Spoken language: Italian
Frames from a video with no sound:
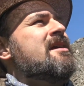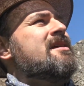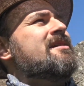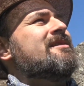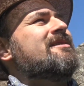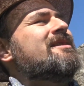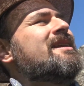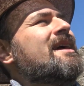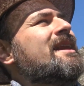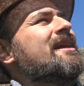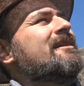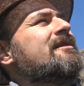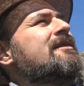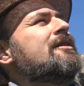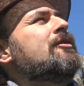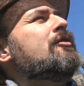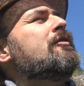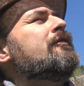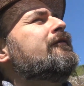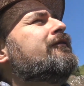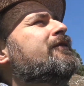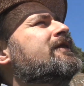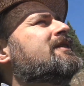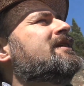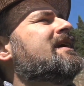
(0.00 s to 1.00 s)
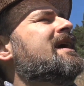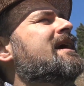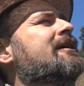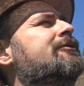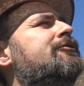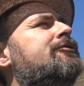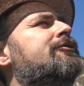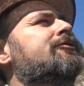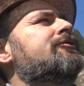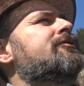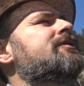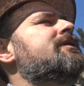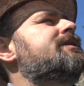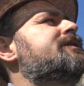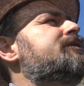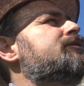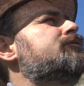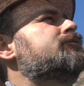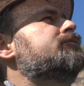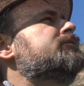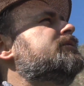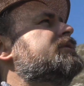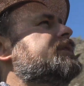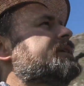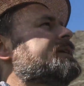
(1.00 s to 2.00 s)
dell'antico anfiteatro di
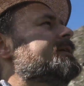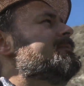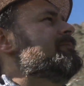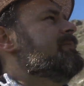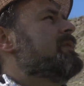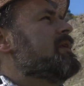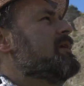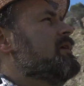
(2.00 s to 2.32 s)
Sutri,